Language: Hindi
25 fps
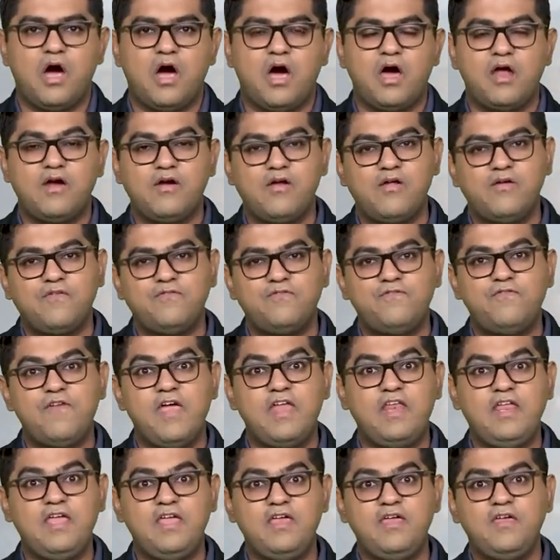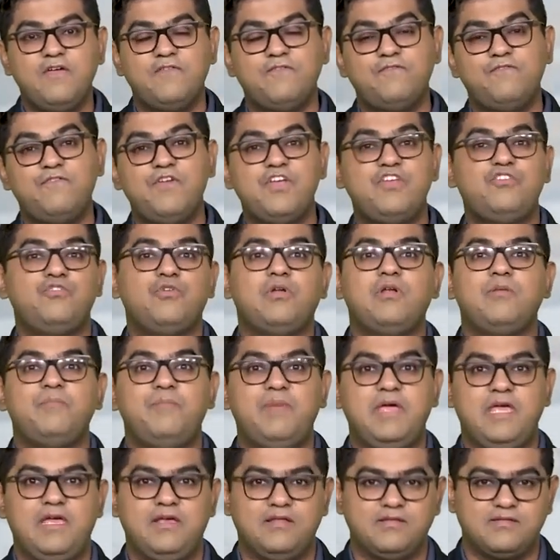आर वेरी विजुअल
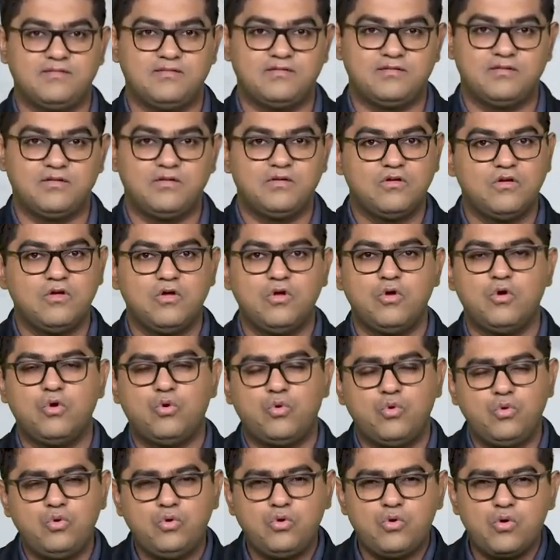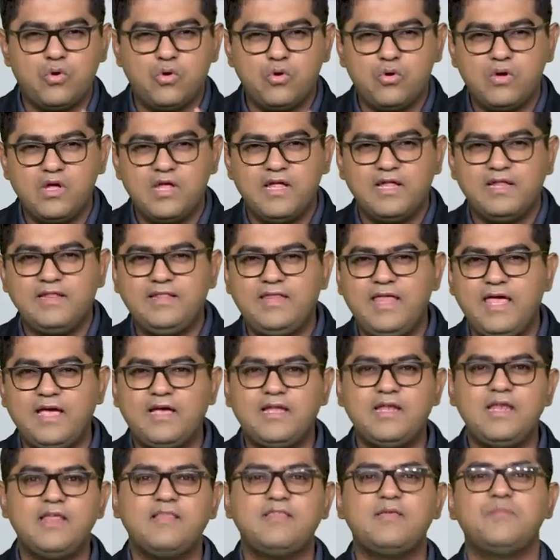बींग्स उनको
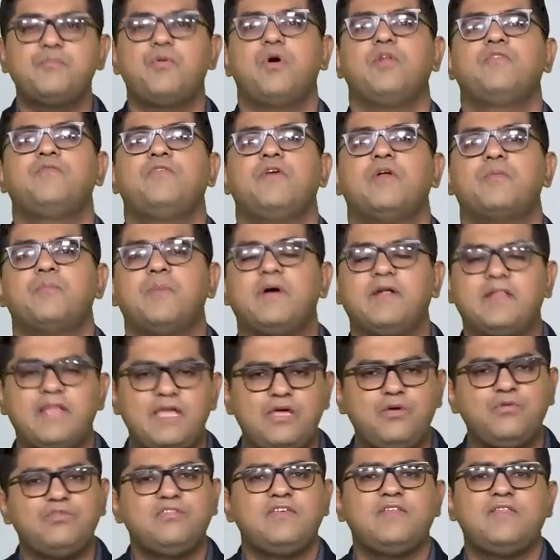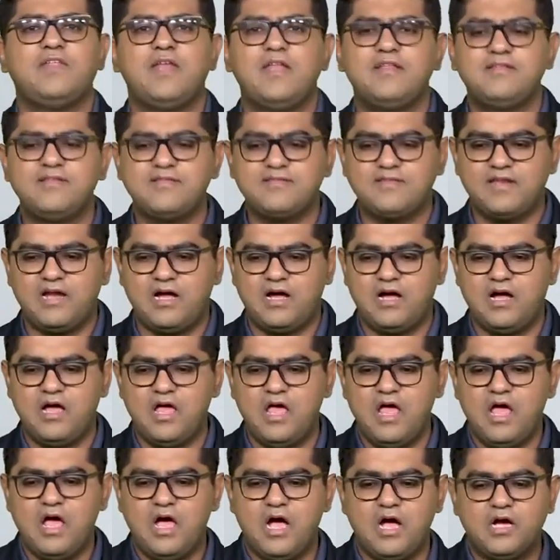देखने से बहुत फ़र्क पड़ता है ये उसी तरह जिस तरह
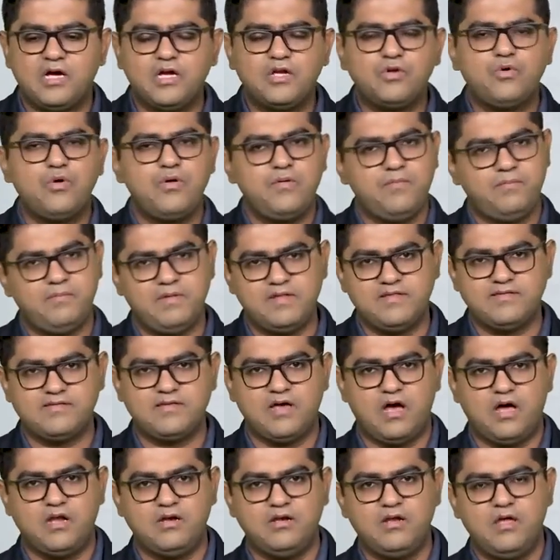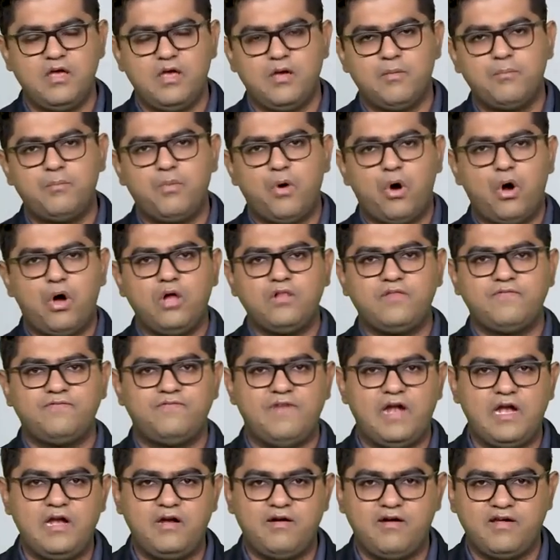अगर कोई इंसान बहुत
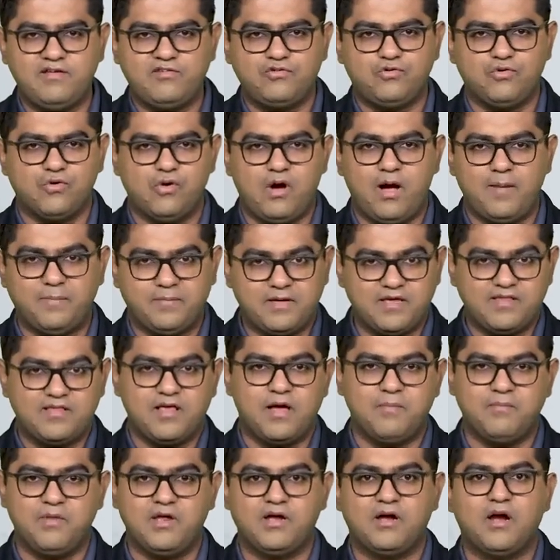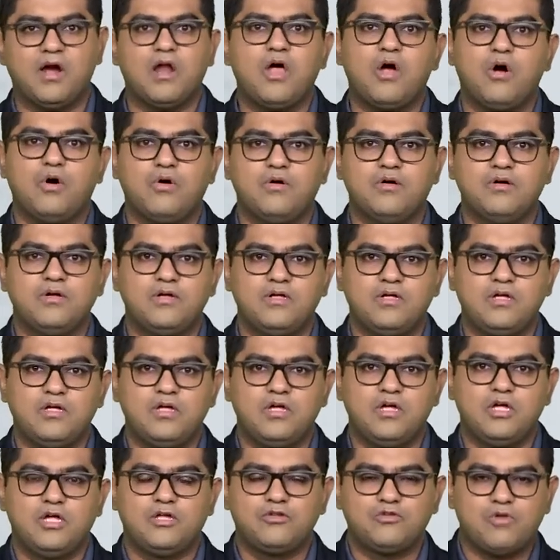वेल ड्रेस्ड हो आपके सामने खड़ा हो
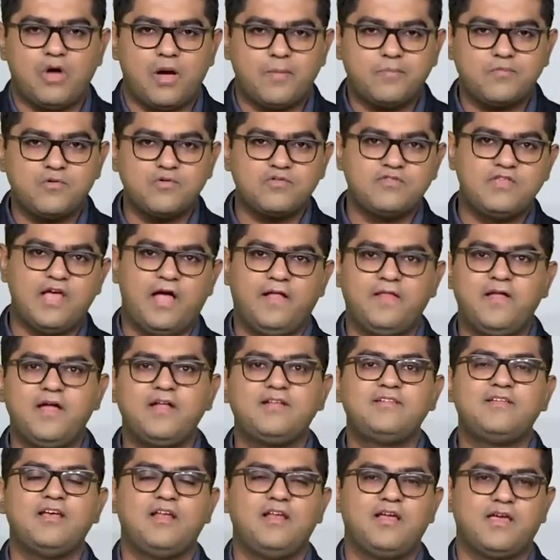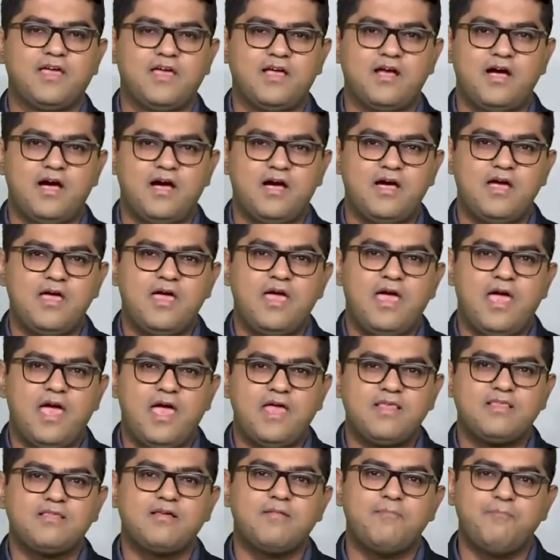तो आपको ज़्यादा अच्छा लगेगा
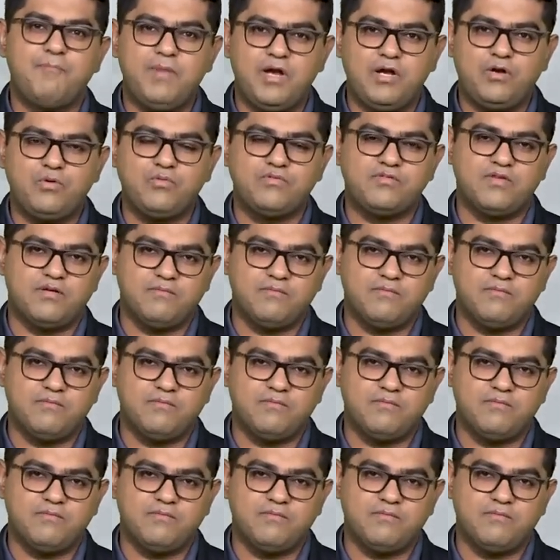एज़ कम्पेयर टू